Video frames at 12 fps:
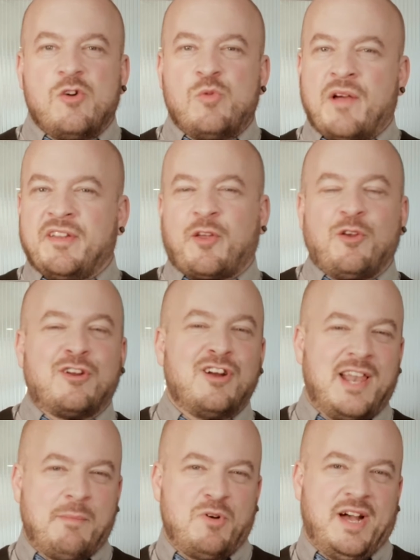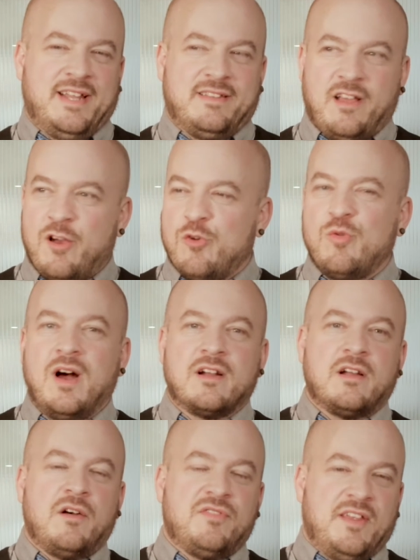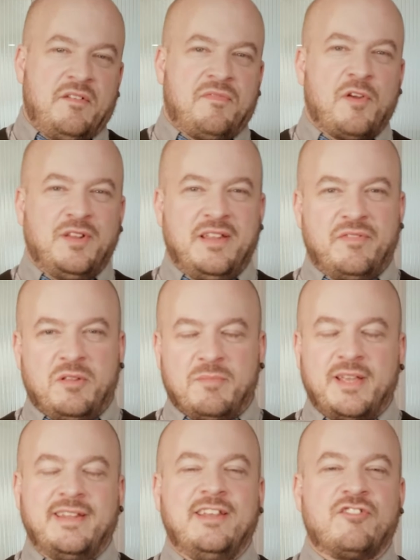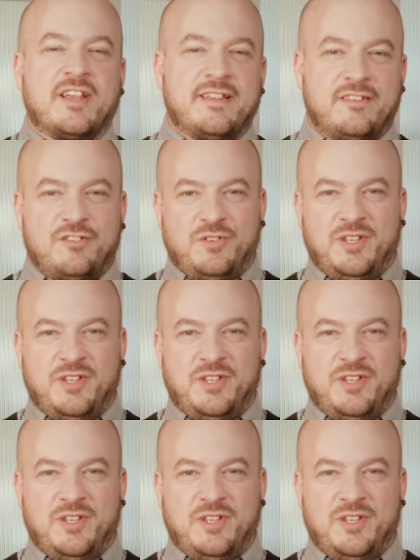ou avec un collaborateur ou encore vous avez fait un événement, et des gens qui se sont